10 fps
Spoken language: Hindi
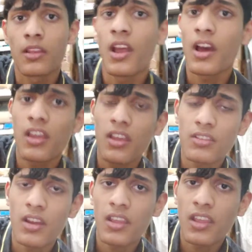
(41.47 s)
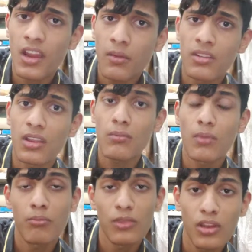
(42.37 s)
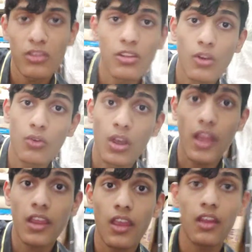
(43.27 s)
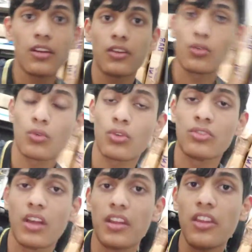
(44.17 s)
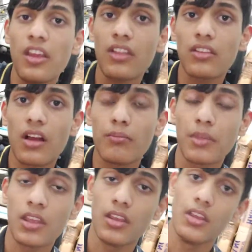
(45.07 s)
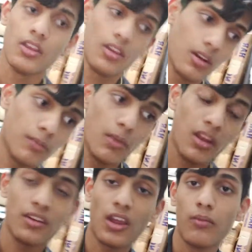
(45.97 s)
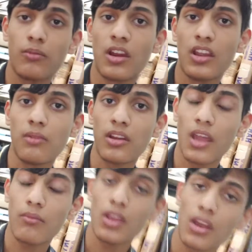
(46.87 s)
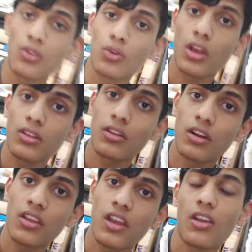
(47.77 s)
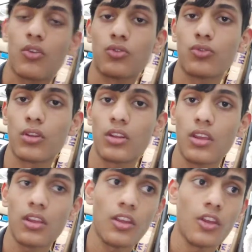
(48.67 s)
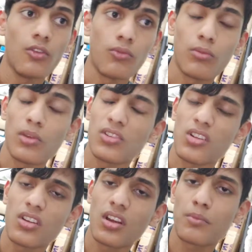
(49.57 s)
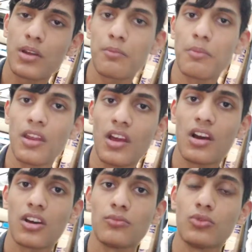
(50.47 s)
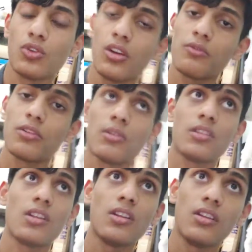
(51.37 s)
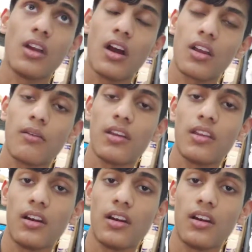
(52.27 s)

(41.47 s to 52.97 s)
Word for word: ग्यारह या साढ़े ग्यारह बजे ना मम्मी ने सीधा उठाया कह रहे तेरे को जाना नहीं है आज काम पे अब मैं टाइम घड़ी में टाइम देखा तो यार साढ़े ग्यारह हो चुके थे फिर मैं जल्दी कपड़े पहना हाथ मुँह धोया फिर मैं जल्दी आ गया भाई